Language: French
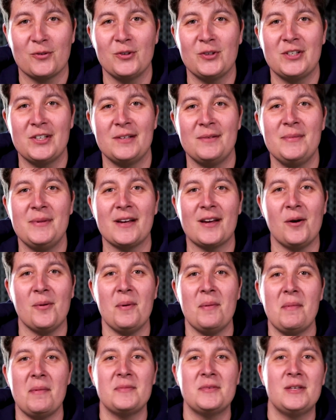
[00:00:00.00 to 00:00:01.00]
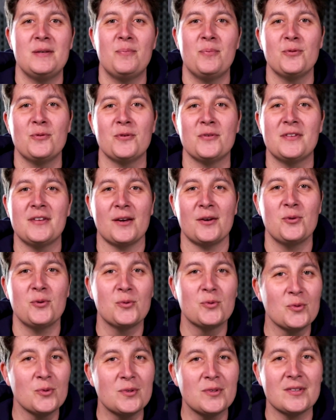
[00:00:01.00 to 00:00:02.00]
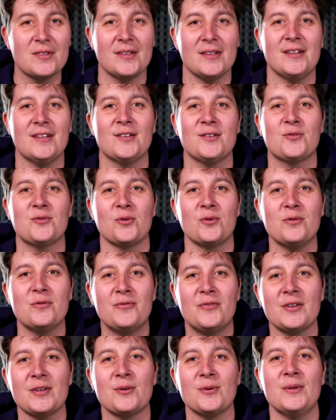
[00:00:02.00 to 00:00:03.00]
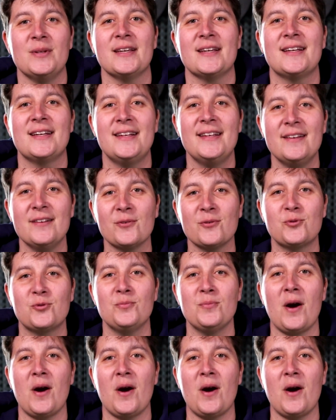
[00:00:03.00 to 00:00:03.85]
que j'ai mis quand même un petit peu de sérieux doute euh, sur le fait que des clients du